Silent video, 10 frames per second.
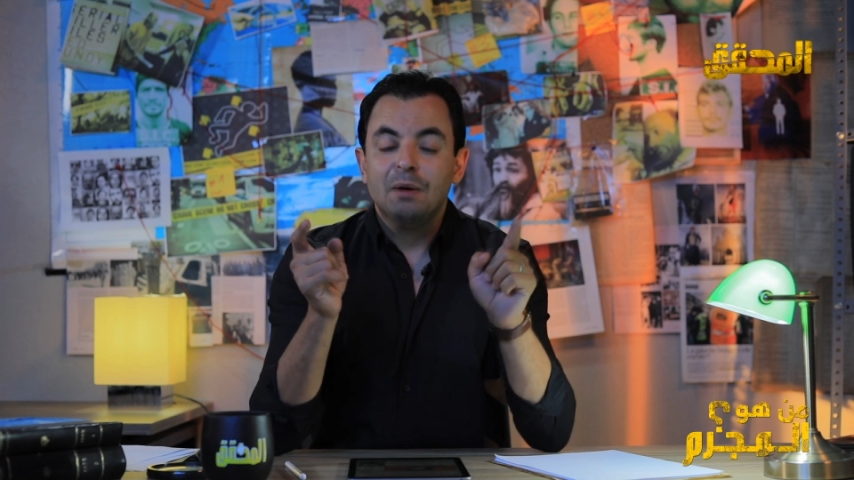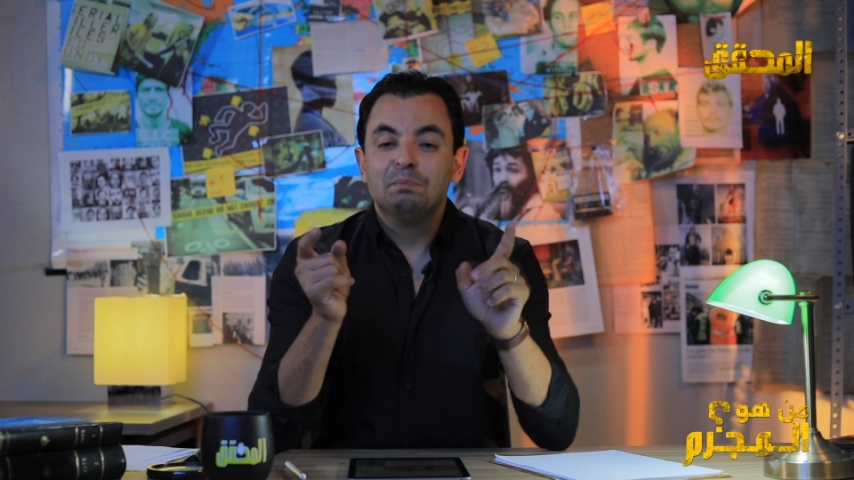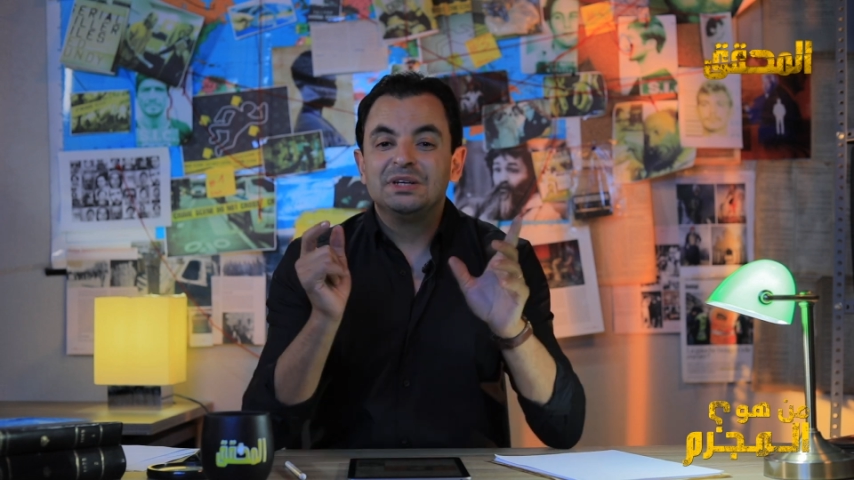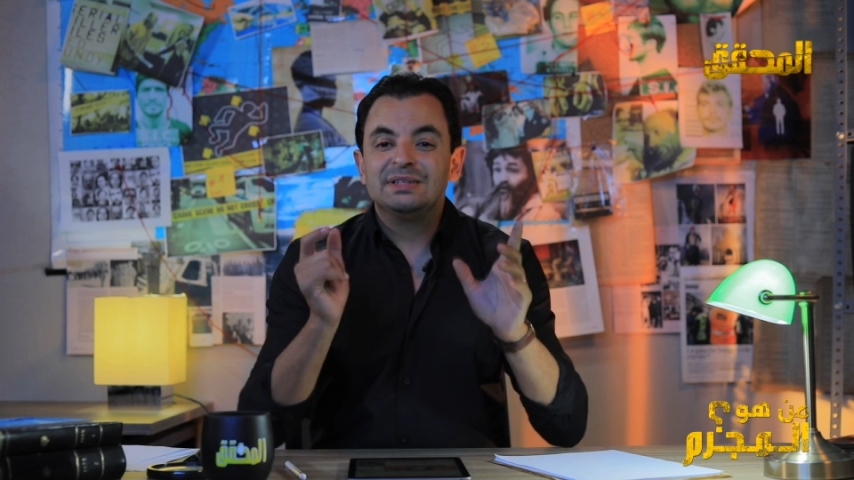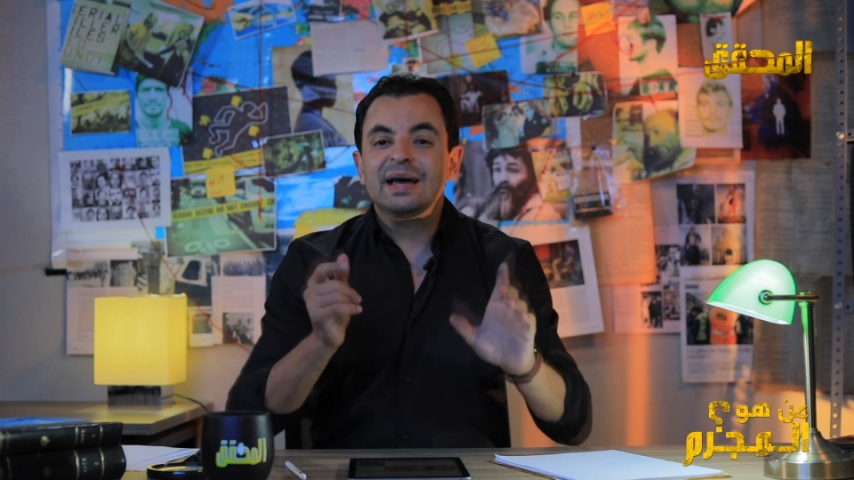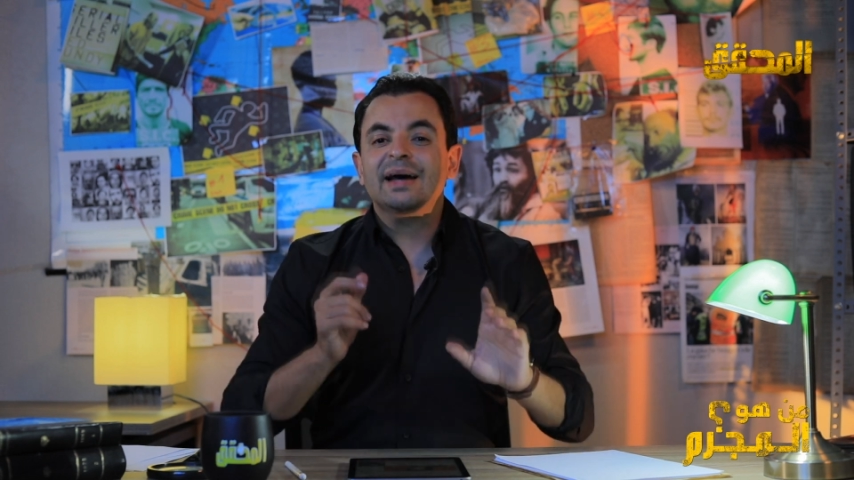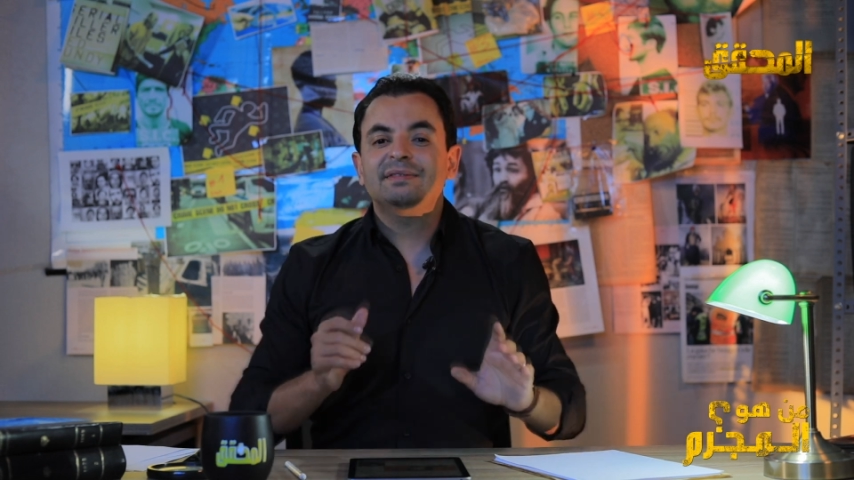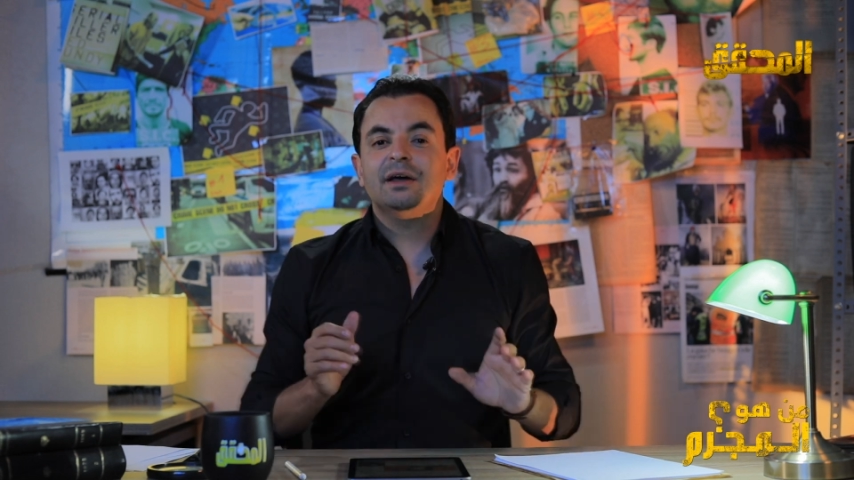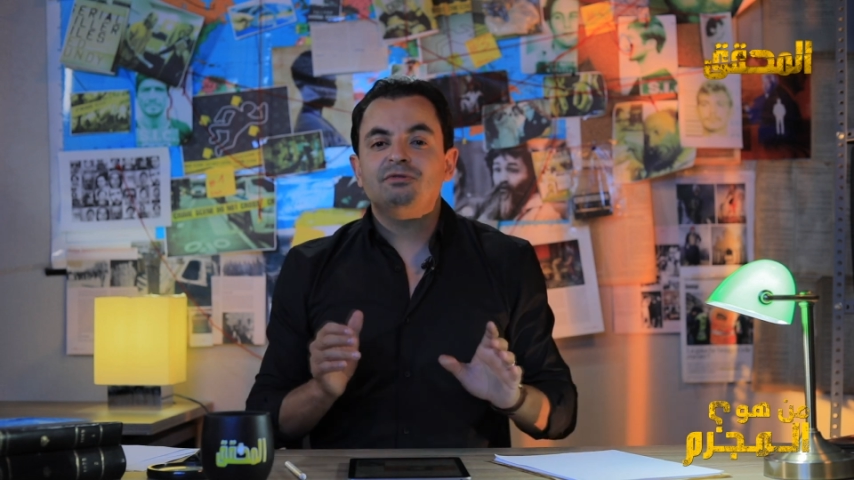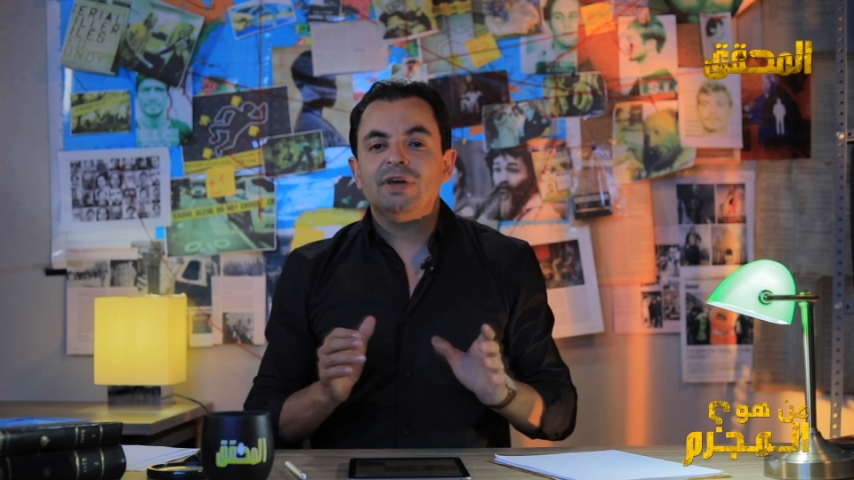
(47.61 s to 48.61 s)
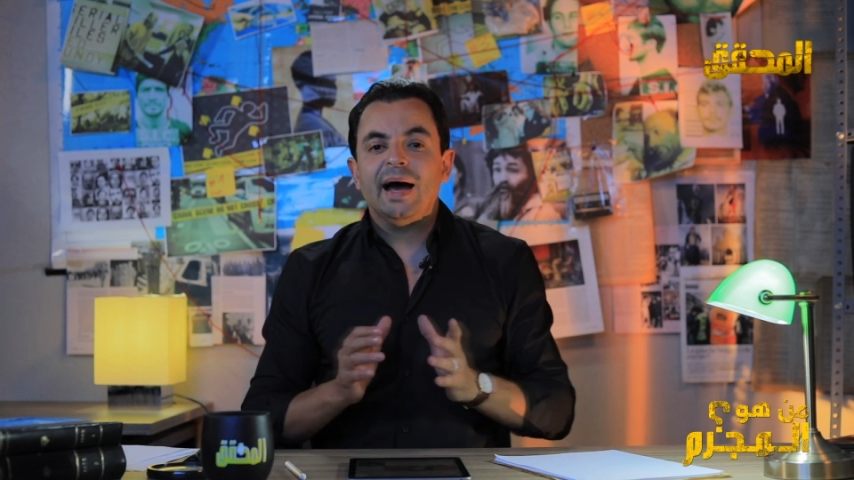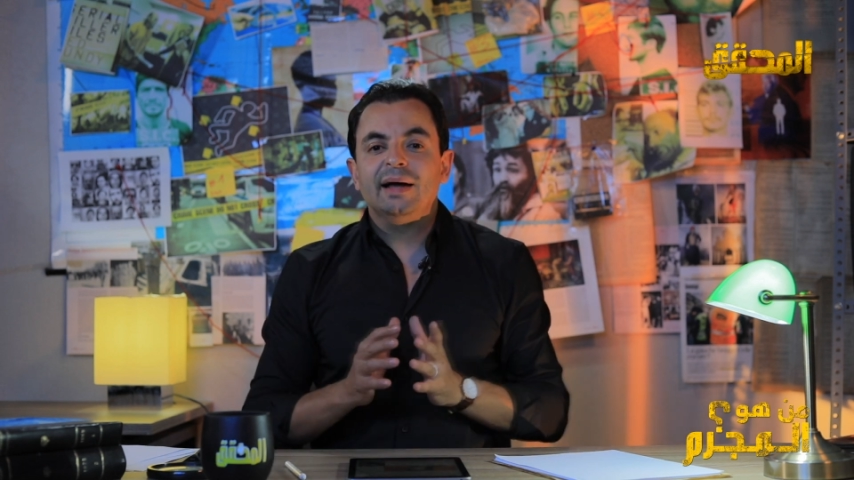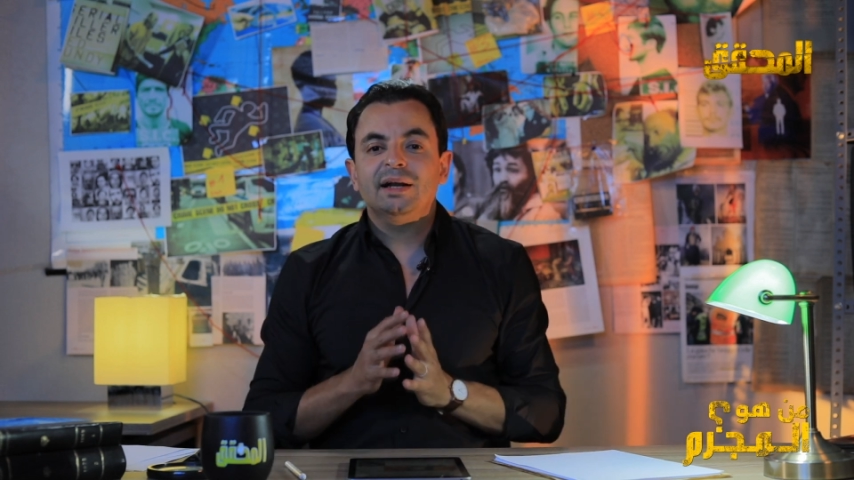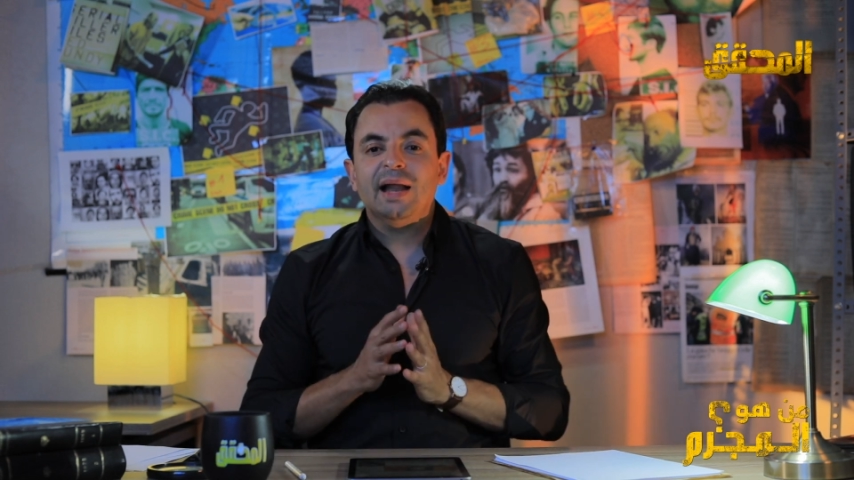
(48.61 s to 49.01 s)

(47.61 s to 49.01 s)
باش تختفي عن